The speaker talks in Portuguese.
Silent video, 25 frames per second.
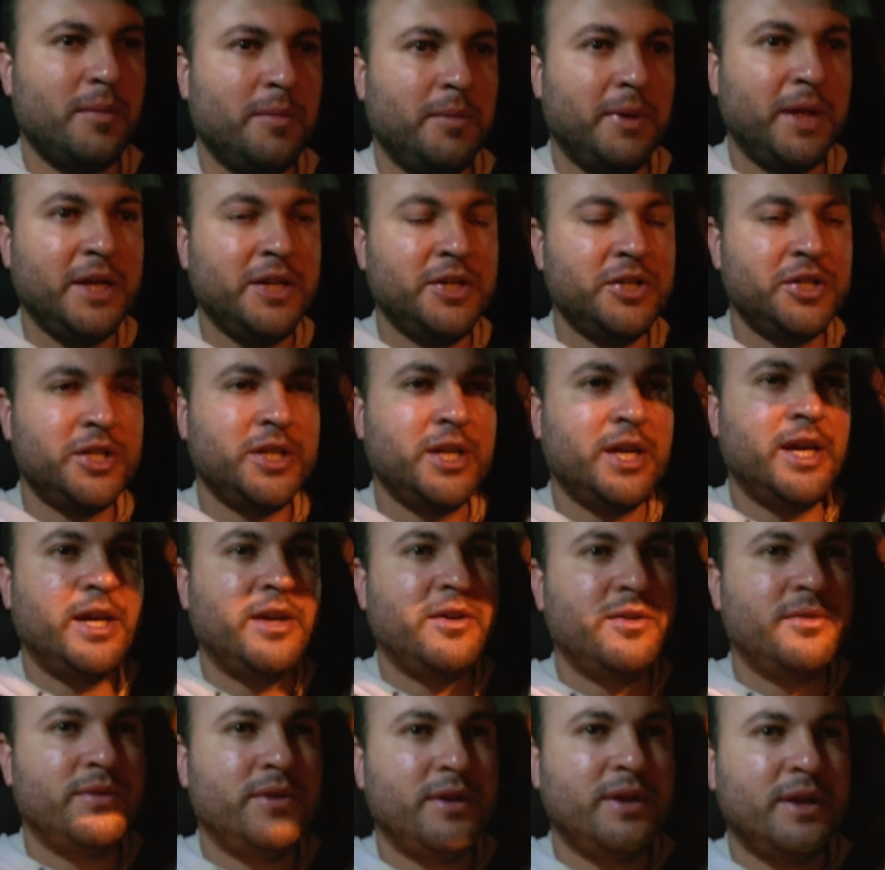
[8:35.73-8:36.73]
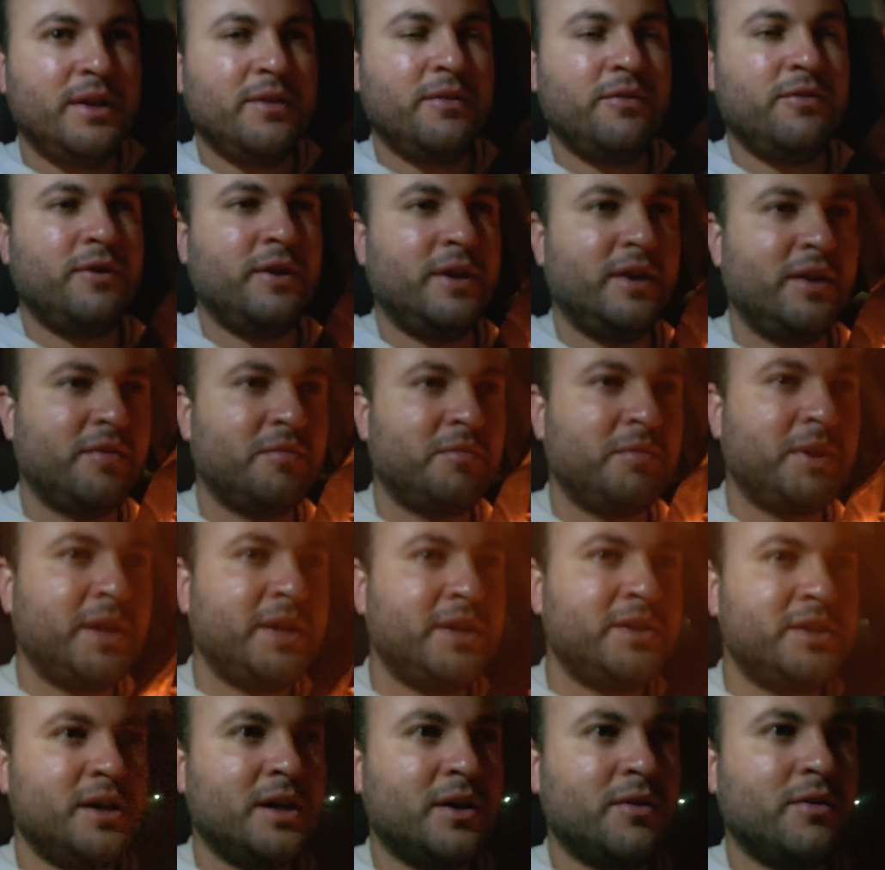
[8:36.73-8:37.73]
bem cheio. E
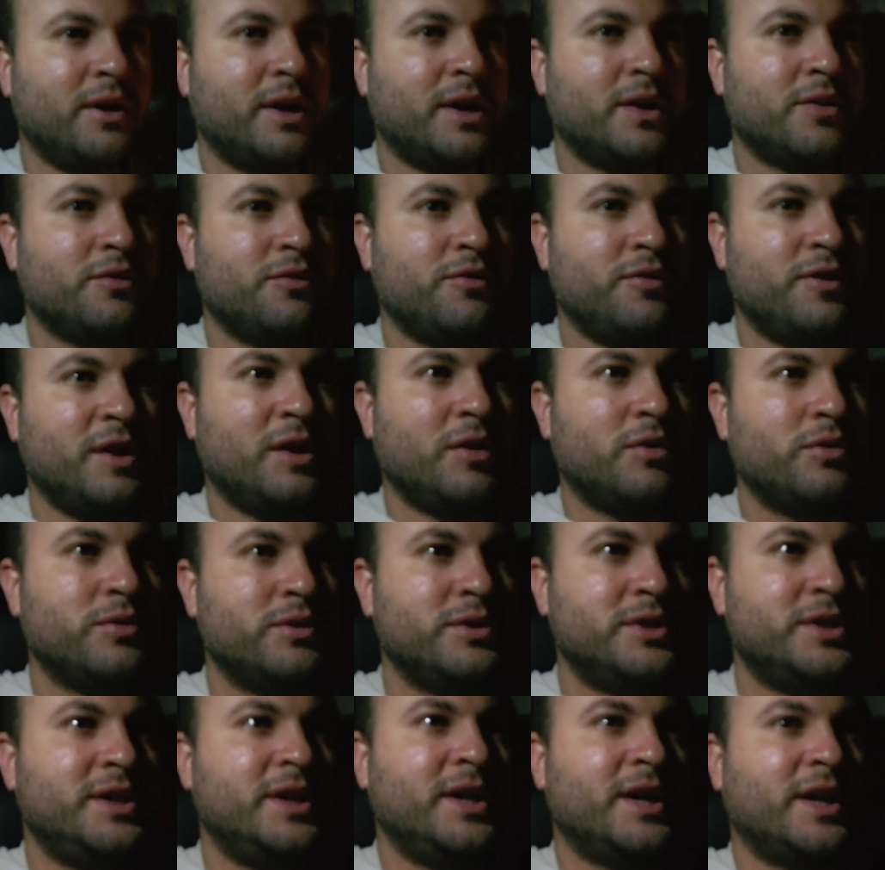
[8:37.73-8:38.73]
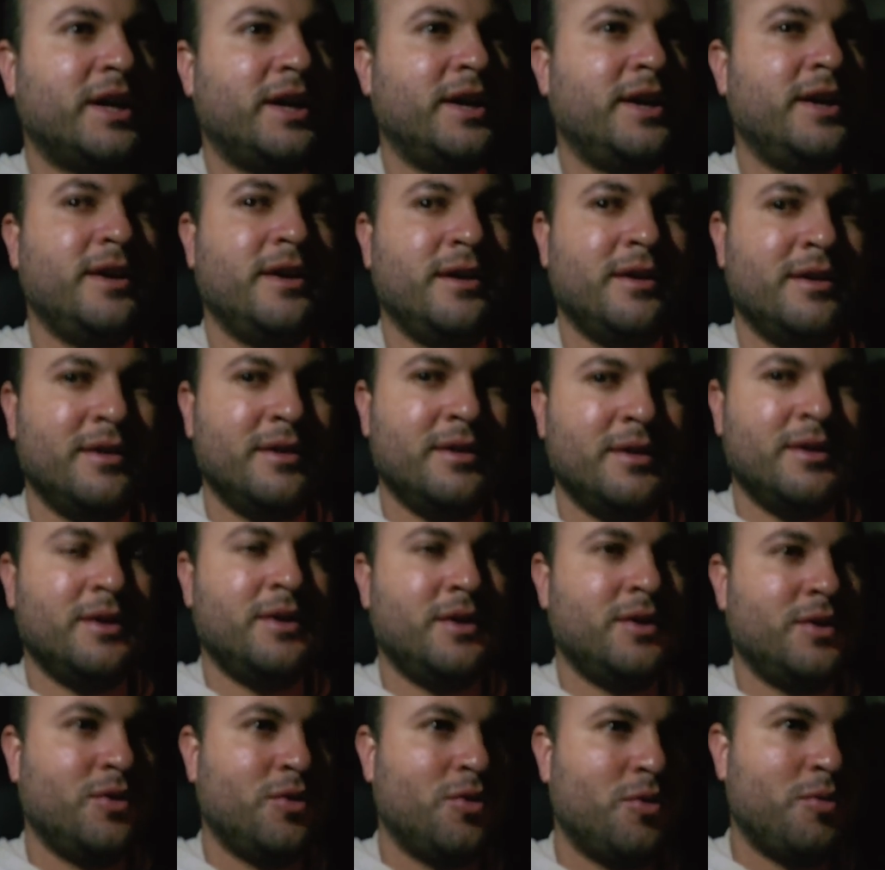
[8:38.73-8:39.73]
infelizmente agora no final do dia aqui.
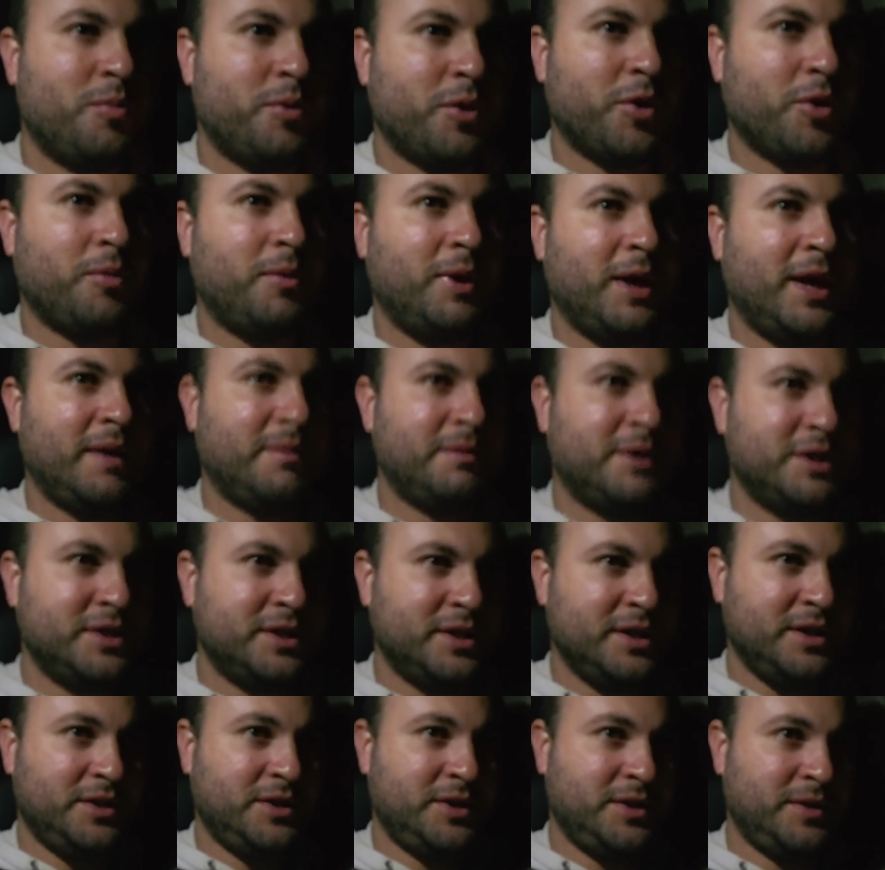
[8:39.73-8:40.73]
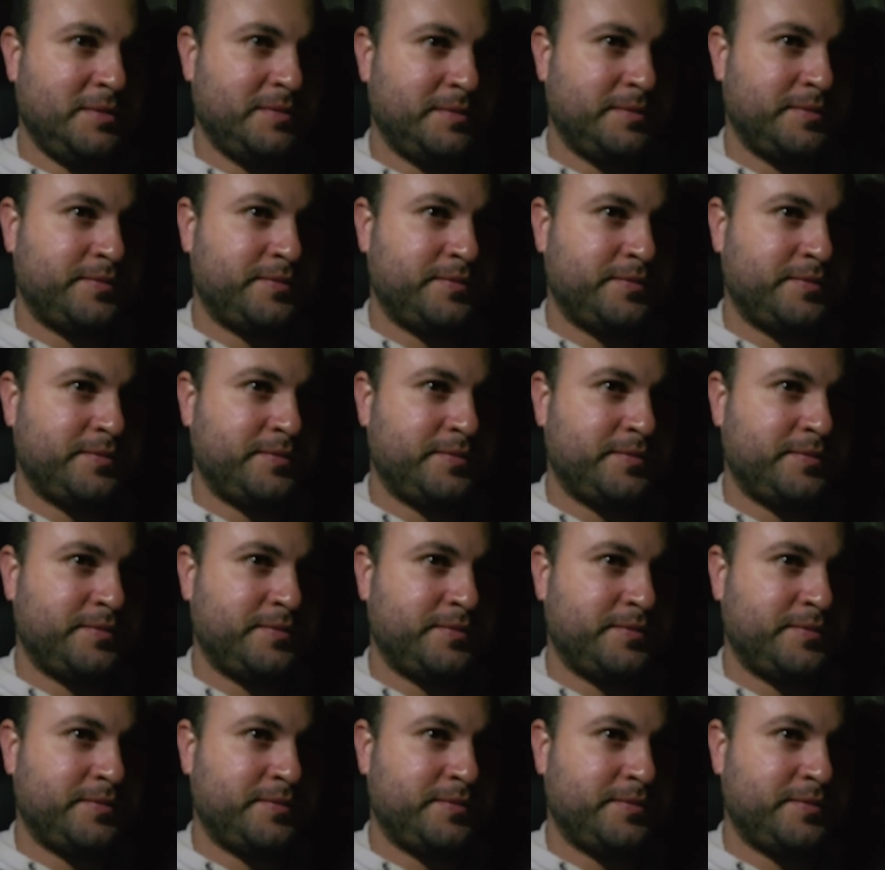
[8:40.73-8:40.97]
Um problema, gente.